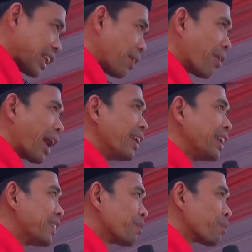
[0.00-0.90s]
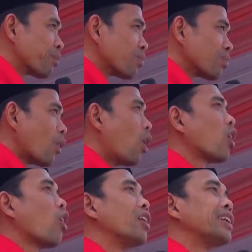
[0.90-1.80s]
tak berani
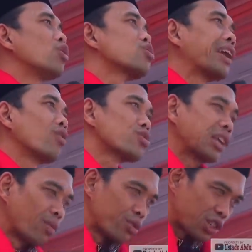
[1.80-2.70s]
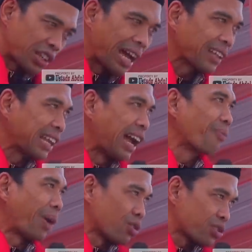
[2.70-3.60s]
pokoknya Ustaz Ustaz mesti datang
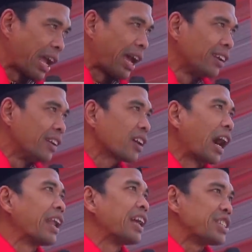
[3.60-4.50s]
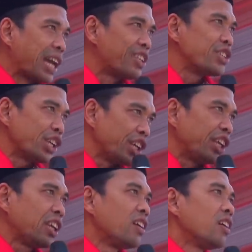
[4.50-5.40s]
Pak Ustaz karena janji ini